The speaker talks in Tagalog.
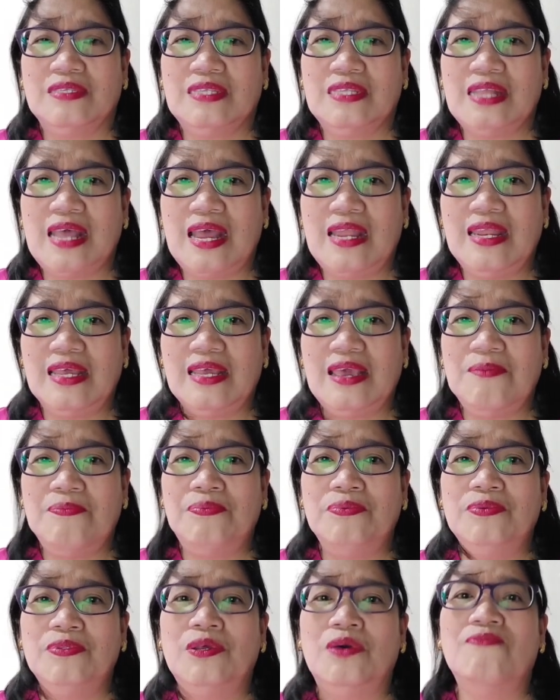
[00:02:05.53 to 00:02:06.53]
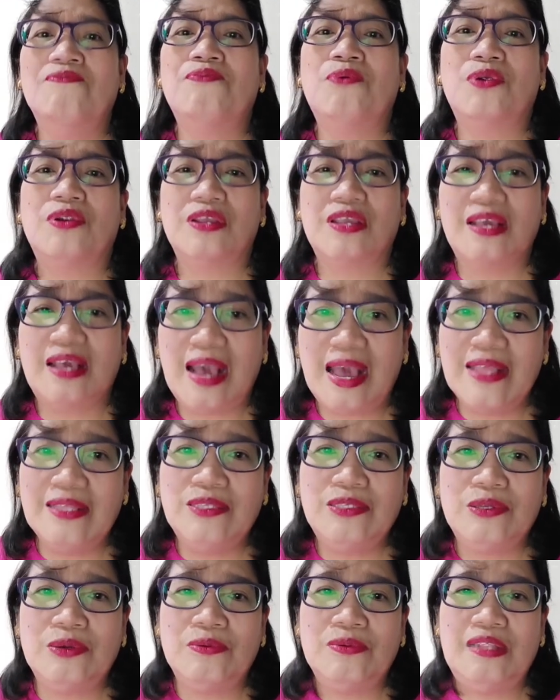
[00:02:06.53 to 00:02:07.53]
nakalagay po doon, For
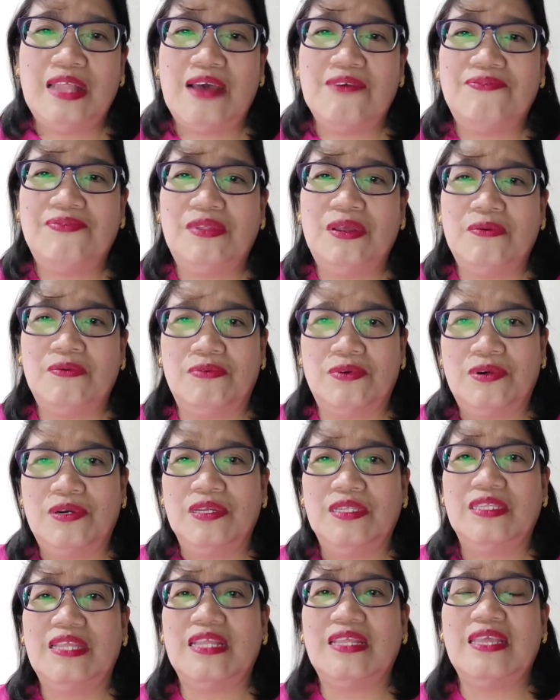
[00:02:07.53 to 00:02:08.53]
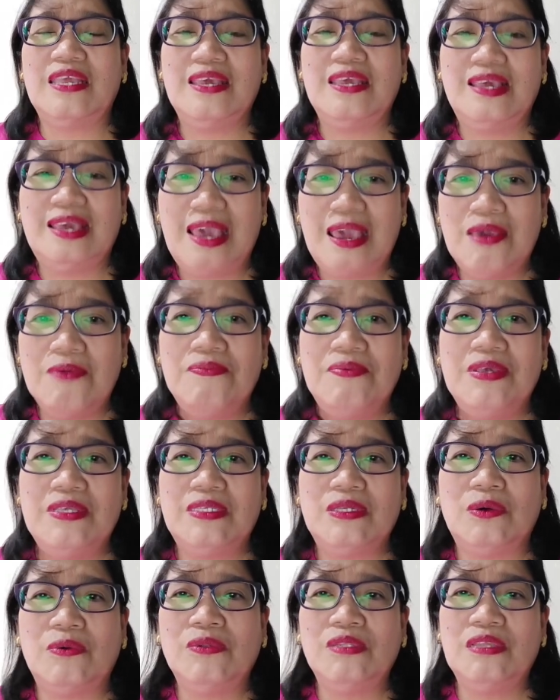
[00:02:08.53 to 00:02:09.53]
God so loved the world that He gave
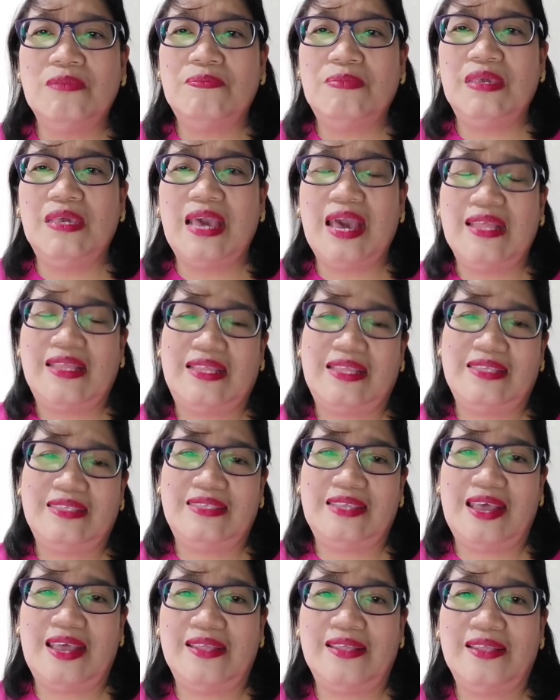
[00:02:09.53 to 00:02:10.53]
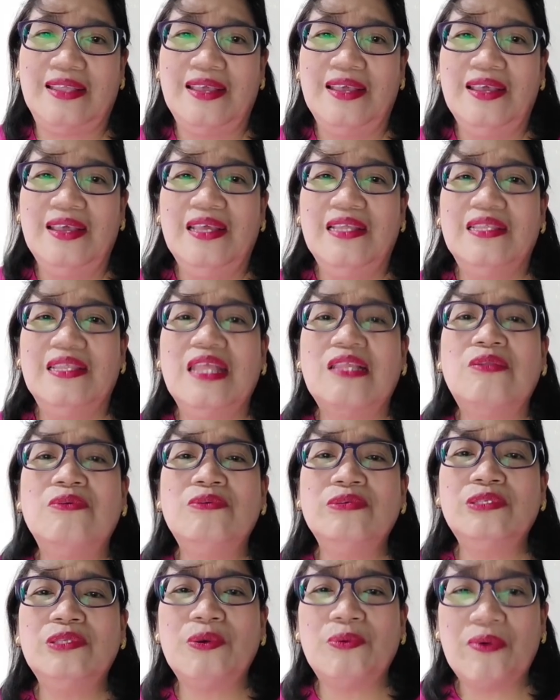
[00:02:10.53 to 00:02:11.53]
His only begotten Son, that
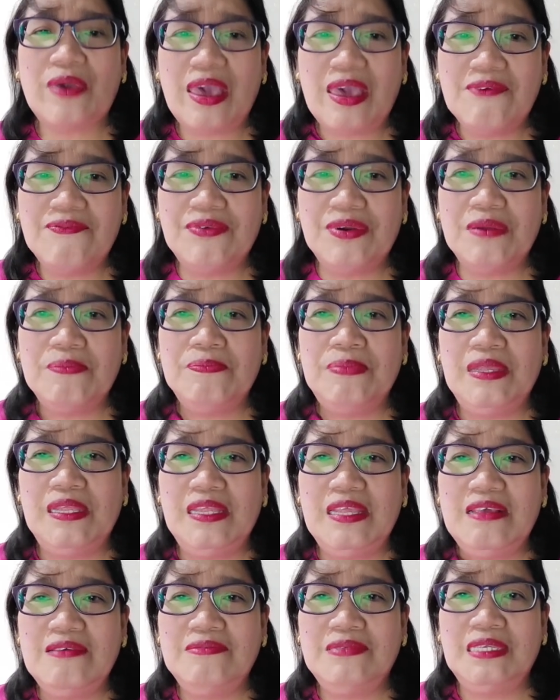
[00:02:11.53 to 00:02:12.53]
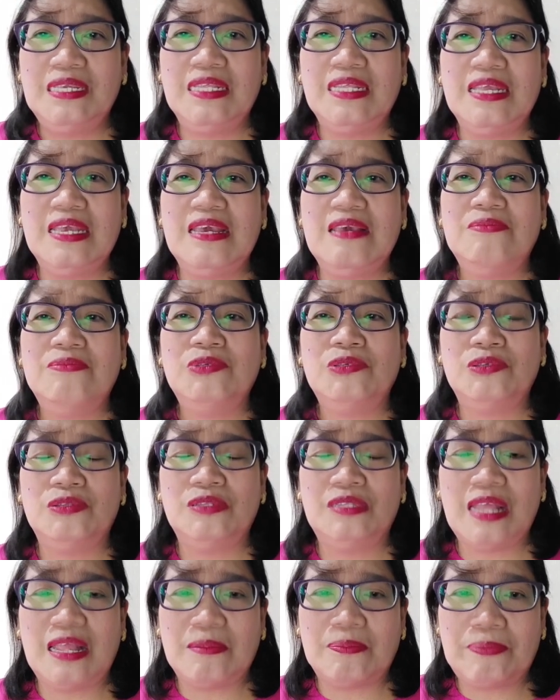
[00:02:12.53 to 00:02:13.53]
whosoever believes in Him
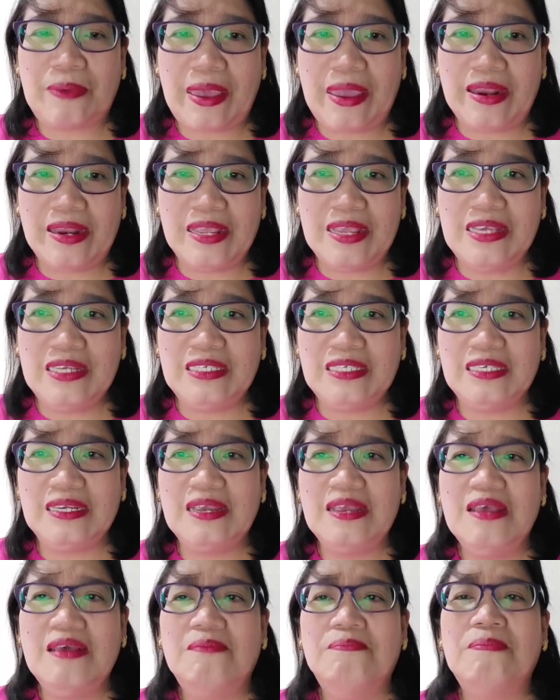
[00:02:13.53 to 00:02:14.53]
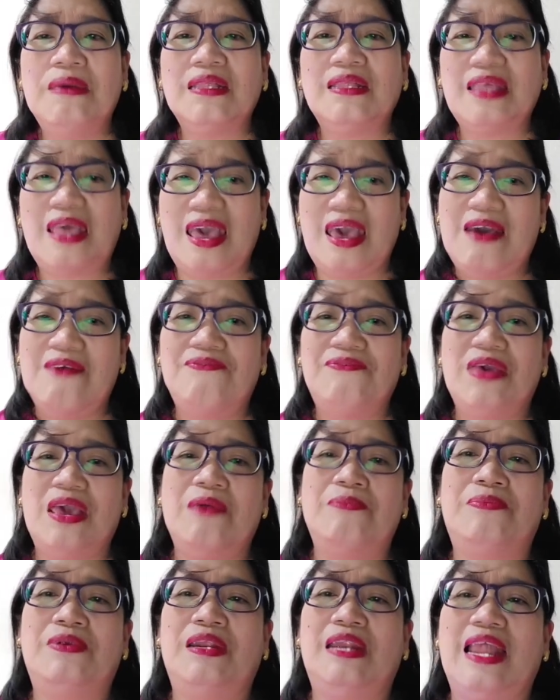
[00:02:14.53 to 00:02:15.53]
should not perish, but have
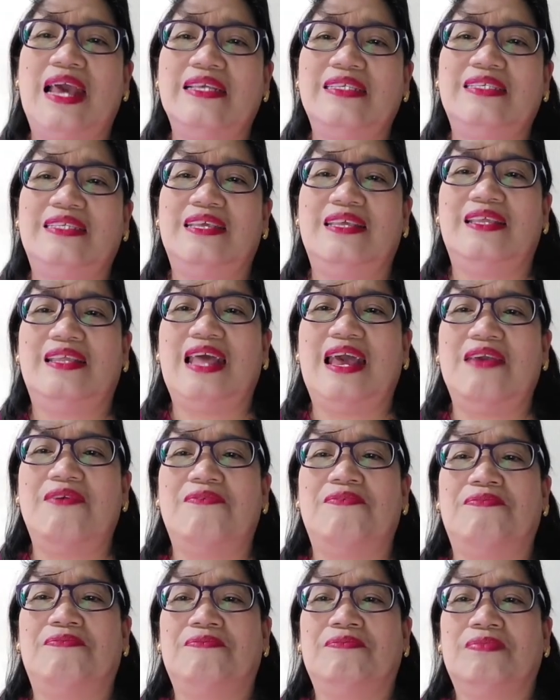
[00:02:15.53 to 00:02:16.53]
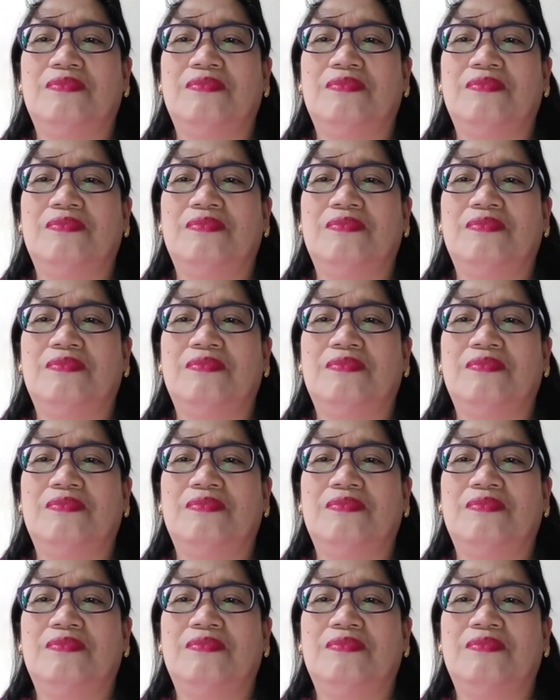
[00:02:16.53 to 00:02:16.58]
everlasting life.